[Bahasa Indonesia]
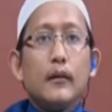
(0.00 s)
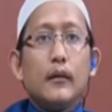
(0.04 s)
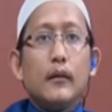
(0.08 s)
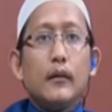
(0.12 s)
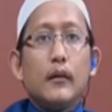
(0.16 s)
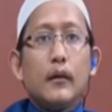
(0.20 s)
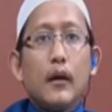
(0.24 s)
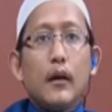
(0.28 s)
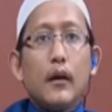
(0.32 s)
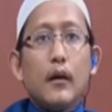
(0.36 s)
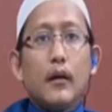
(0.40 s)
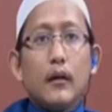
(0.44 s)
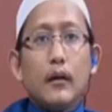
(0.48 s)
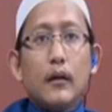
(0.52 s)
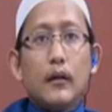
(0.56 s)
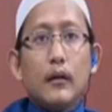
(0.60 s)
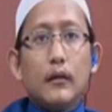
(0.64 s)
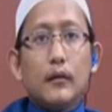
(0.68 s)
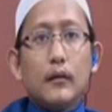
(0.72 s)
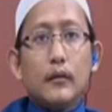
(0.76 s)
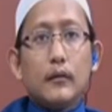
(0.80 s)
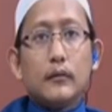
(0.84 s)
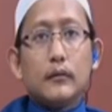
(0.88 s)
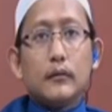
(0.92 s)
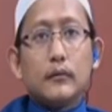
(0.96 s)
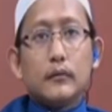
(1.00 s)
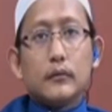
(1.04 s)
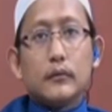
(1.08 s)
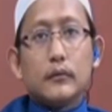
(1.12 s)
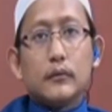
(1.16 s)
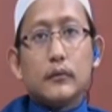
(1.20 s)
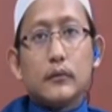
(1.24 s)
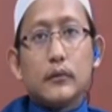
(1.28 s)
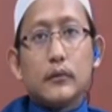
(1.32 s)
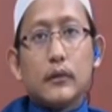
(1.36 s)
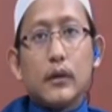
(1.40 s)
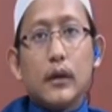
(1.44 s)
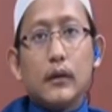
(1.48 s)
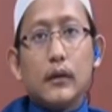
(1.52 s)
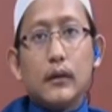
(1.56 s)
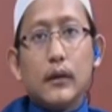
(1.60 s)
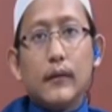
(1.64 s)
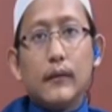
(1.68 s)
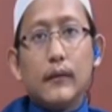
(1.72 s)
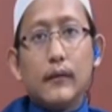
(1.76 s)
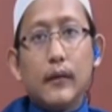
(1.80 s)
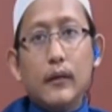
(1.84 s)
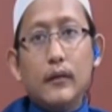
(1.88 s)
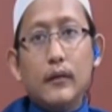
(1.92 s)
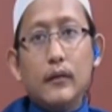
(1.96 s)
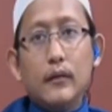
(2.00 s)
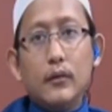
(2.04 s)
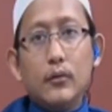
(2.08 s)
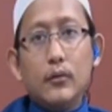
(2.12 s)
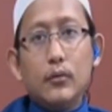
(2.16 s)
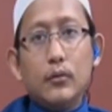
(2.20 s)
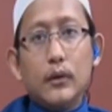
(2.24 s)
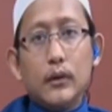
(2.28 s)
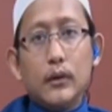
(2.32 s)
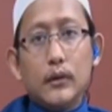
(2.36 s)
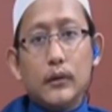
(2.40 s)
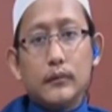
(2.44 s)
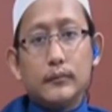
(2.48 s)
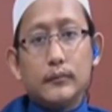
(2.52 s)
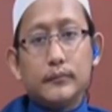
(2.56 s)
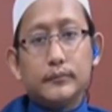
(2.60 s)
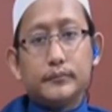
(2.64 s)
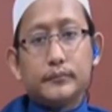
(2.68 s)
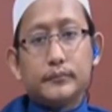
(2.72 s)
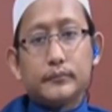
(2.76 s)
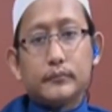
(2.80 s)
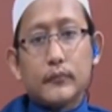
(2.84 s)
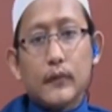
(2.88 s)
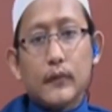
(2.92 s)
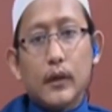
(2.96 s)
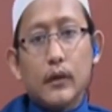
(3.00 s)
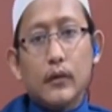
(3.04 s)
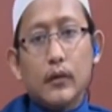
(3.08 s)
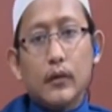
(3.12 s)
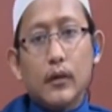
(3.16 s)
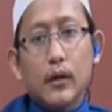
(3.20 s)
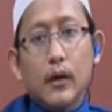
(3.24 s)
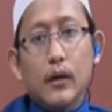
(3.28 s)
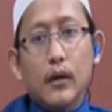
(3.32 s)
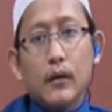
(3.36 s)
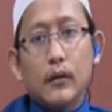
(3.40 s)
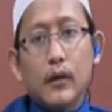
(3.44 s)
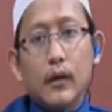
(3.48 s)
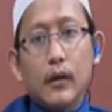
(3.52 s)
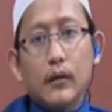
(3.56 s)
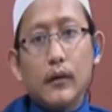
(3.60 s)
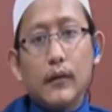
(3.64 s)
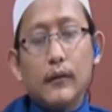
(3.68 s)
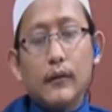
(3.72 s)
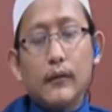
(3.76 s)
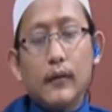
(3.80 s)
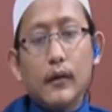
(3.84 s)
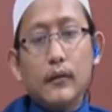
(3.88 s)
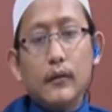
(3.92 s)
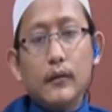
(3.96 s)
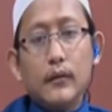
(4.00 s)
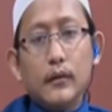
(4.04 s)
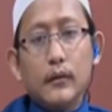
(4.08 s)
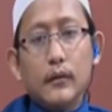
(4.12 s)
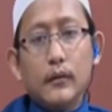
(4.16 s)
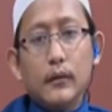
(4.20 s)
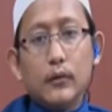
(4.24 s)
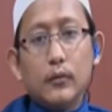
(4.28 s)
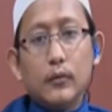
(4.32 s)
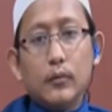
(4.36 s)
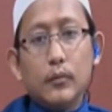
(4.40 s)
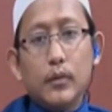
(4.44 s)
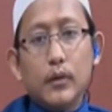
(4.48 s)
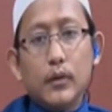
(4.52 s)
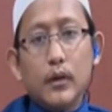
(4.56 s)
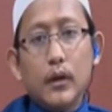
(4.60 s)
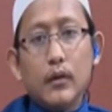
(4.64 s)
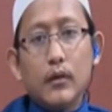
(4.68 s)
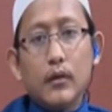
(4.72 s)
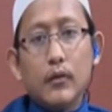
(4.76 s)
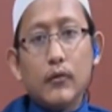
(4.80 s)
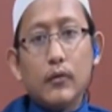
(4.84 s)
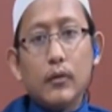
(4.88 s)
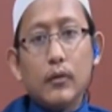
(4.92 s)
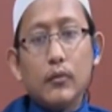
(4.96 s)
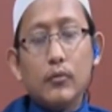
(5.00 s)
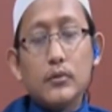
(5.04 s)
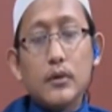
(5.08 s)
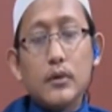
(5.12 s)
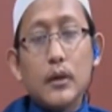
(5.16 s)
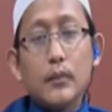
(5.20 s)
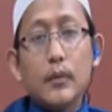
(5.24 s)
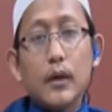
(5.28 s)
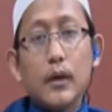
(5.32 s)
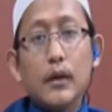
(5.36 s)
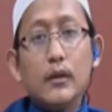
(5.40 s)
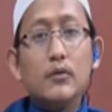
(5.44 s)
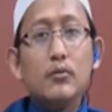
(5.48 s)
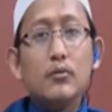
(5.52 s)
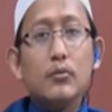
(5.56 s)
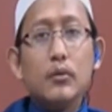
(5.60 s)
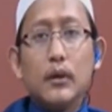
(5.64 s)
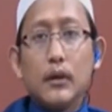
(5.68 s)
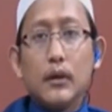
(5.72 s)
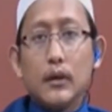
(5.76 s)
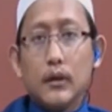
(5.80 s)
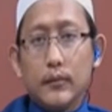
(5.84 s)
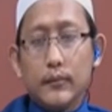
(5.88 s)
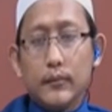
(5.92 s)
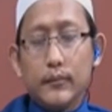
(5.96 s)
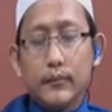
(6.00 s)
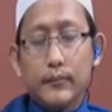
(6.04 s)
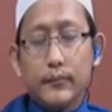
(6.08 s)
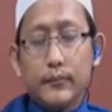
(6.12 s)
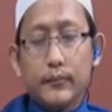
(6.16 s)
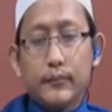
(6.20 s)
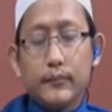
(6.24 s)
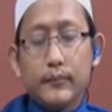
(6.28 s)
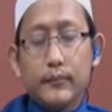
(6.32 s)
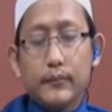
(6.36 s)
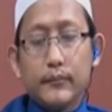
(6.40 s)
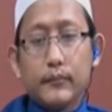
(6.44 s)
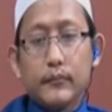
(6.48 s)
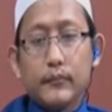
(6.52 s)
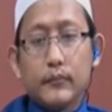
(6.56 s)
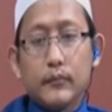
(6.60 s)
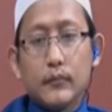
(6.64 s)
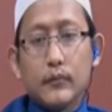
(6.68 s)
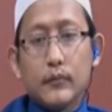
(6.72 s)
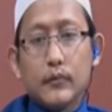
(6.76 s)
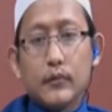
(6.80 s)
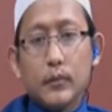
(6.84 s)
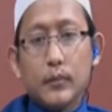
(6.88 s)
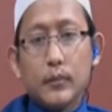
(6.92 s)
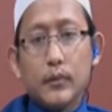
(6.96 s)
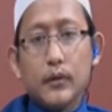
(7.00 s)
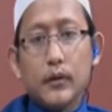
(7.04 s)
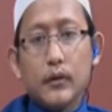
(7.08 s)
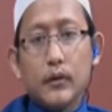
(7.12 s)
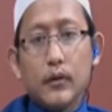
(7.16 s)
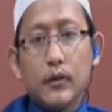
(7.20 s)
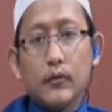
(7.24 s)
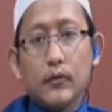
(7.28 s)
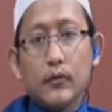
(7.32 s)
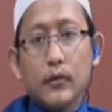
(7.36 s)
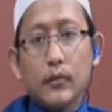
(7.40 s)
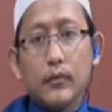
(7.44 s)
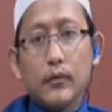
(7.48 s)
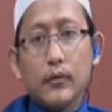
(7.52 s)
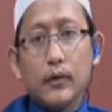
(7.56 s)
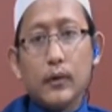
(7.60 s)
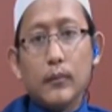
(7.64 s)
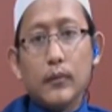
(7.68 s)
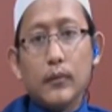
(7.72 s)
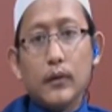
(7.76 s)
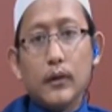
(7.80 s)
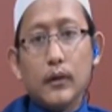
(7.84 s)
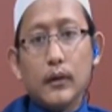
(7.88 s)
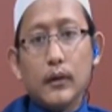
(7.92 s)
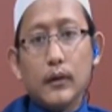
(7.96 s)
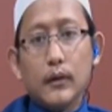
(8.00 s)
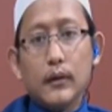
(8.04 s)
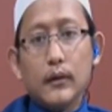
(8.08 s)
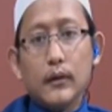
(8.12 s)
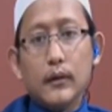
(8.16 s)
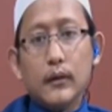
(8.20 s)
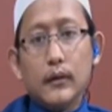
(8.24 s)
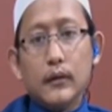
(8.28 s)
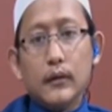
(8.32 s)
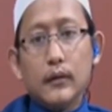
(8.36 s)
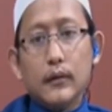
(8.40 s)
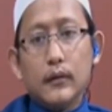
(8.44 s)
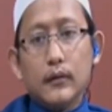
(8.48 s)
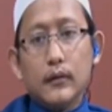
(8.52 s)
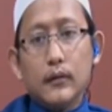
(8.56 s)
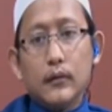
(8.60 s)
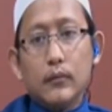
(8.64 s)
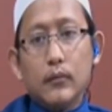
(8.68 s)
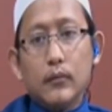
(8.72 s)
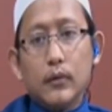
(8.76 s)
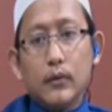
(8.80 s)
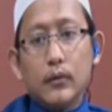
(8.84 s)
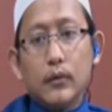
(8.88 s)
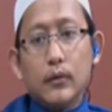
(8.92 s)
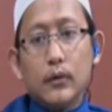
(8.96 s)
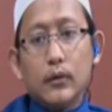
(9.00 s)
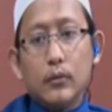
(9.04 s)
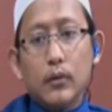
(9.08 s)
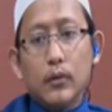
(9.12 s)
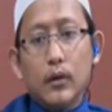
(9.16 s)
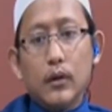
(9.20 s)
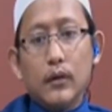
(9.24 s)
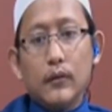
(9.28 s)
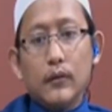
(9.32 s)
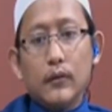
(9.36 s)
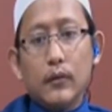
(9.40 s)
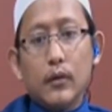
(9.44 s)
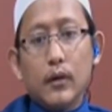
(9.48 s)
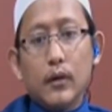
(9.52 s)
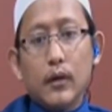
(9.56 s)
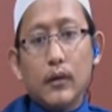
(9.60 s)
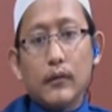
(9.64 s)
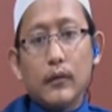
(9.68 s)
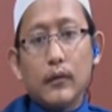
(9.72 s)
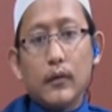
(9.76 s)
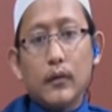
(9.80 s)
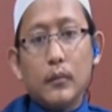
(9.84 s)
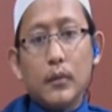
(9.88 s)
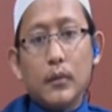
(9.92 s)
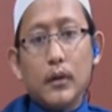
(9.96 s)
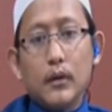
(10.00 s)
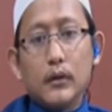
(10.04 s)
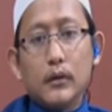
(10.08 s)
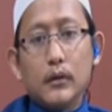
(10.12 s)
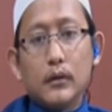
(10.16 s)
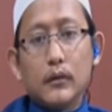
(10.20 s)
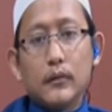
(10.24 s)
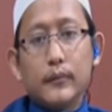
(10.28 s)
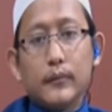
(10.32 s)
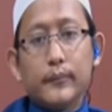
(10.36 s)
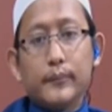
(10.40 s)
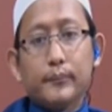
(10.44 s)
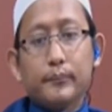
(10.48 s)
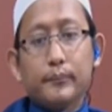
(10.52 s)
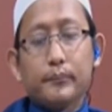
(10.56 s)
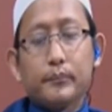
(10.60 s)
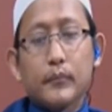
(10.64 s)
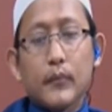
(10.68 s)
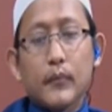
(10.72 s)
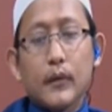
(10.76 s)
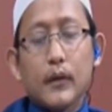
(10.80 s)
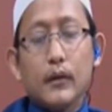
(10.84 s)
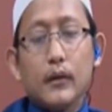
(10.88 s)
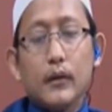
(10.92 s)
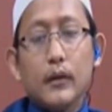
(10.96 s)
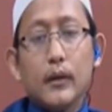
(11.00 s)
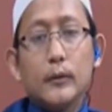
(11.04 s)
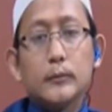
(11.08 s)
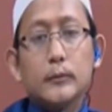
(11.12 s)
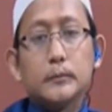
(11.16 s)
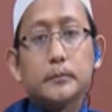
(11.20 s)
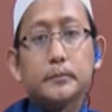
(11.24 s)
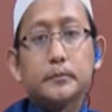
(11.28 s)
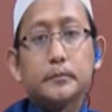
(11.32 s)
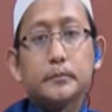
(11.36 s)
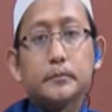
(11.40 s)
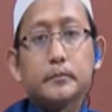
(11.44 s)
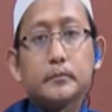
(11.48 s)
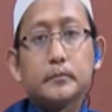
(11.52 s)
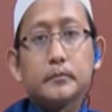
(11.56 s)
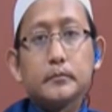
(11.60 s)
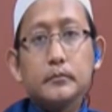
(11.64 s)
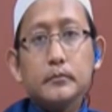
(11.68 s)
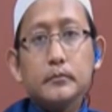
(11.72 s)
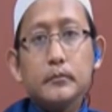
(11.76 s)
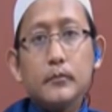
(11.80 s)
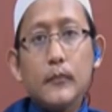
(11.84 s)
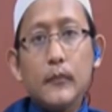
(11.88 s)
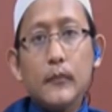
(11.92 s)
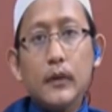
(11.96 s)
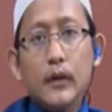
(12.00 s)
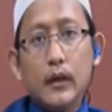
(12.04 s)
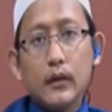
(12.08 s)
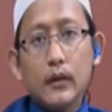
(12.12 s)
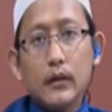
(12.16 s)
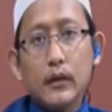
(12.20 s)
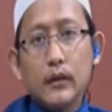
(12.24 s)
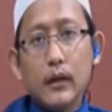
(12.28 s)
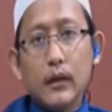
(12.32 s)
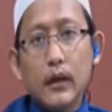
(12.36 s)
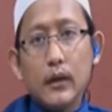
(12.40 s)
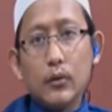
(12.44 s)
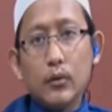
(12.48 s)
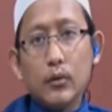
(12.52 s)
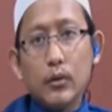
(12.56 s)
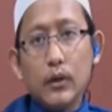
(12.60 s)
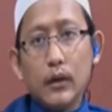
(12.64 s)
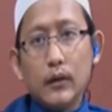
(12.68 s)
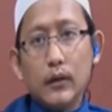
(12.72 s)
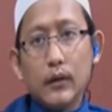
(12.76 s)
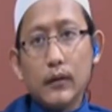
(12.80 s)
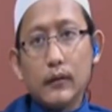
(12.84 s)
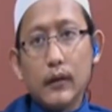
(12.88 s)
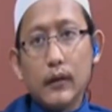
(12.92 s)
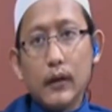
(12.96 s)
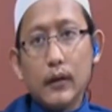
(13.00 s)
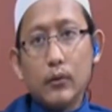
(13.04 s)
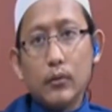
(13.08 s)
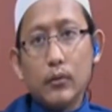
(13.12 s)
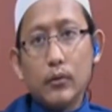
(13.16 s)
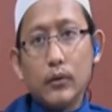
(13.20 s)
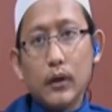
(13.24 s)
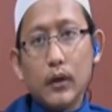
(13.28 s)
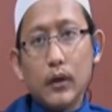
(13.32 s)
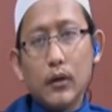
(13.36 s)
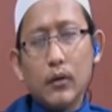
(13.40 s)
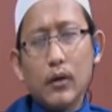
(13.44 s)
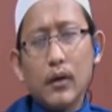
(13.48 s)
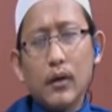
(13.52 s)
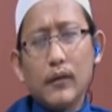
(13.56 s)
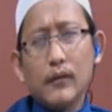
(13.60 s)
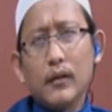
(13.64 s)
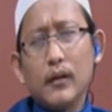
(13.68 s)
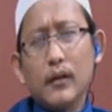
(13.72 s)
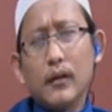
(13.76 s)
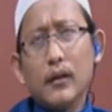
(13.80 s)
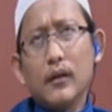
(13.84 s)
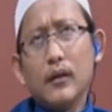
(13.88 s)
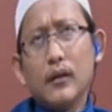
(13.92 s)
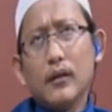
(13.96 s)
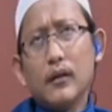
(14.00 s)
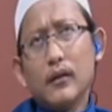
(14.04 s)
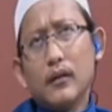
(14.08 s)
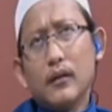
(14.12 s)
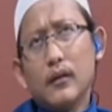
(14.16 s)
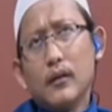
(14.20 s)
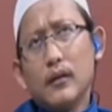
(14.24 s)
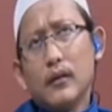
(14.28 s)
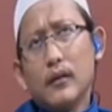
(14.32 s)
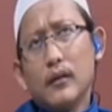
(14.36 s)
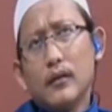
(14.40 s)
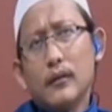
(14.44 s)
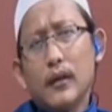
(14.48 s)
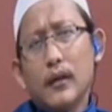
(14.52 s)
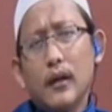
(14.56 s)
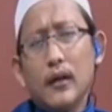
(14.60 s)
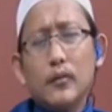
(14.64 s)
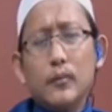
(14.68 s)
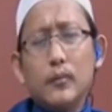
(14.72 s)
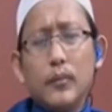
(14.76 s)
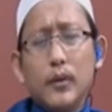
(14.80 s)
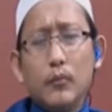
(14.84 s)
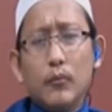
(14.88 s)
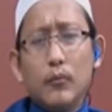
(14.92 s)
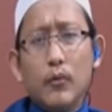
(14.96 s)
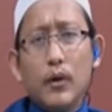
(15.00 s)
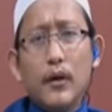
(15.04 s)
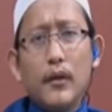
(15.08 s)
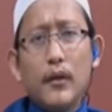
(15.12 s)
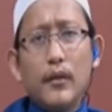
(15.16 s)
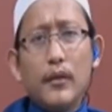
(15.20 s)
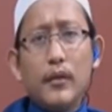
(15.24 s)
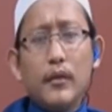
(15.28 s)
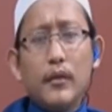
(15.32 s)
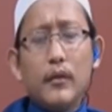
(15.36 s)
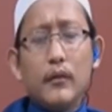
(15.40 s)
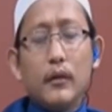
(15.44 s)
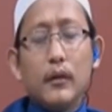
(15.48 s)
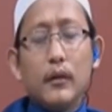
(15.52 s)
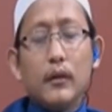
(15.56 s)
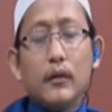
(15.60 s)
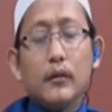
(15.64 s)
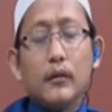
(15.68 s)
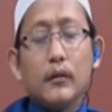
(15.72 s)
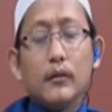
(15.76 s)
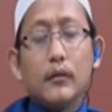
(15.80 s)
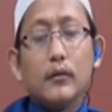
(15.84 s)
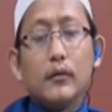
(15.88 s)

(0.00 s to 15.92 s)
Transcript: Ya karena kata sayyiduna atau kata sayyid itu pernah Rasulullah ucapkan juga. Seperti Rasulullah bersabda, waktu itu ada seorang sahabat ya yang ditandu di atas tandunya kalau nggak salah Sa'ad bin Mu'ad ya.